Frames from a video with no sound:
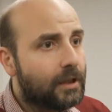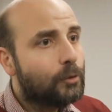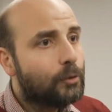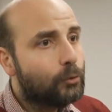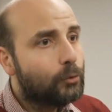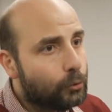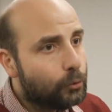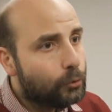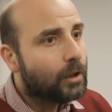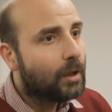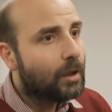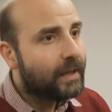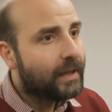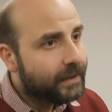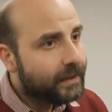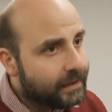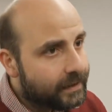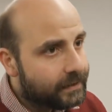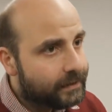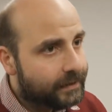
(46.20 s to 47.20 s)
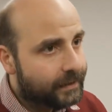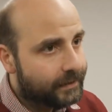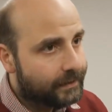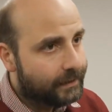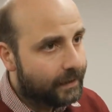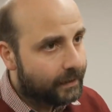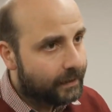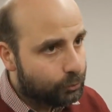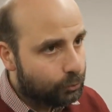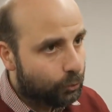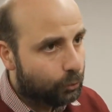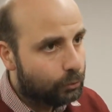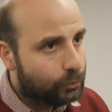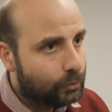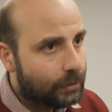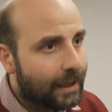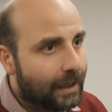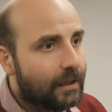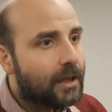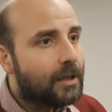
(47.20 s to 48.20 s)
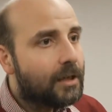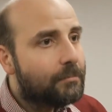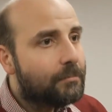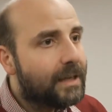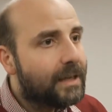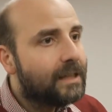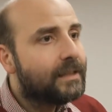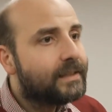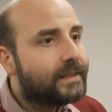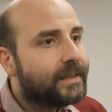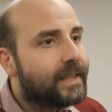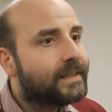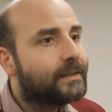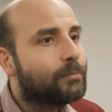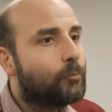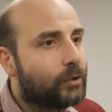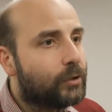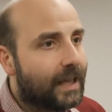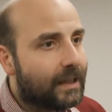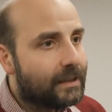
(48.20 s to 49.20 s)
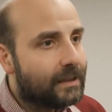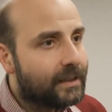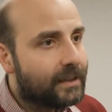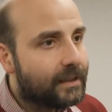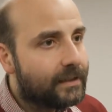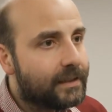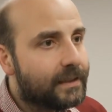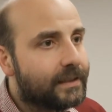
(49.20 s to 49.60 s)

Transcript: uygulamaya girdikten sonra belli ses modellerini